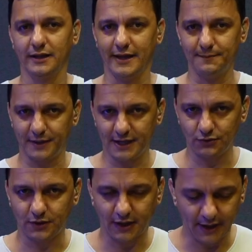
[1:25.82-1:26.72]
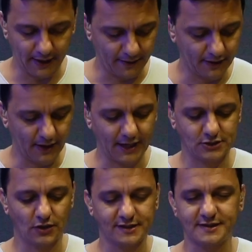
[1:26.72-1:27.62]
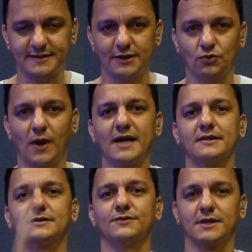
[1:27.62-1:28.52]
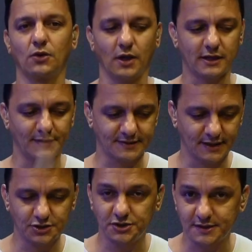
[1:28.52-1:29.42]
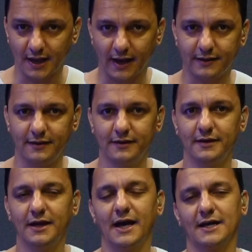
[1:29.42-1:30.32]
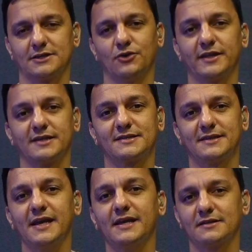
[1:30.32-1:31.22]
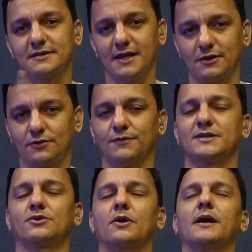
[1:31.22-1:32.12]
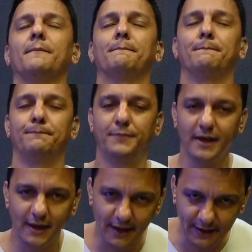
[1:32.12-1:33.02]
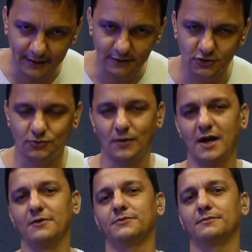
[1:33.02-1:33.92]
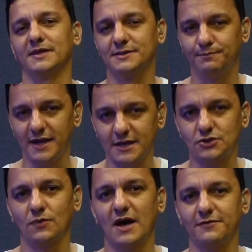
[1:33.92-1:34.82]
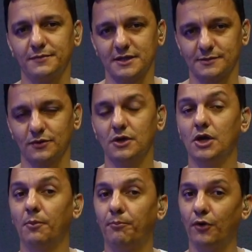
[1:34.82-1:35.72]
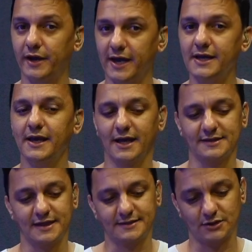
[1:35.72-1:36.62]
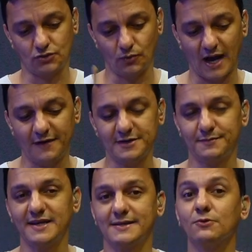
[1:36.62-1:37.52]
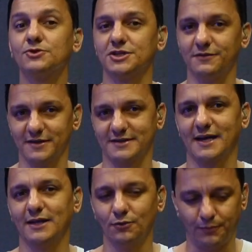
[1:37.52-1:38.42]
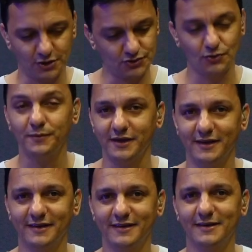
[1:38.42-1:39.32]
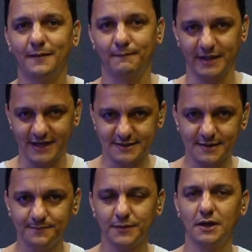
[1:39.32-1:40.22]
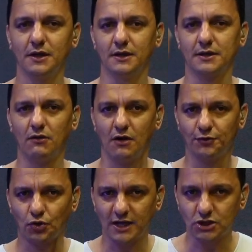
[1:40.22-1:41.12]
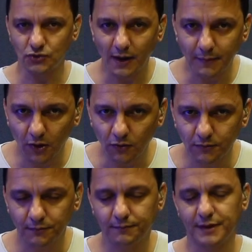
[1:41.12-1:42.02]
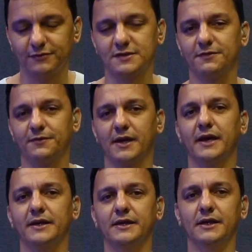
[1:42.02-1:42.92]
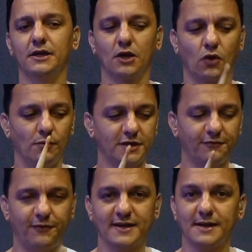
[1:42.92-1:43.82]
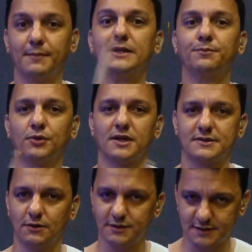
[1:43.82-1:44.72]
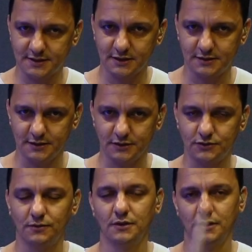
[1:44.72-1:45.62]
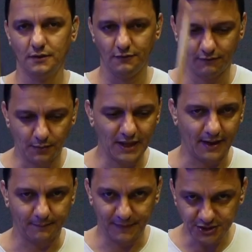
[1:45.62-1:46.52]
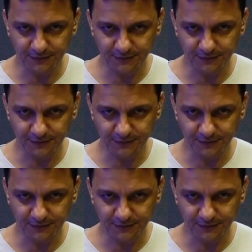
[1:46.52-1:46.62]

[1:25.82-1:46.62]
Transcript: Lembrando que as notas acentuadas você coloca bastante destaque. As notas sem acento você toca bem suave, mas bem suave mesmo. Porém, elas têm que ser suaves, mas audíveis, tá? Ela não pode sumir, beleza? Então, ó, vou tocar só a mão para você ver aí como que faz a manipulação desse exercício. Vamos lá, bem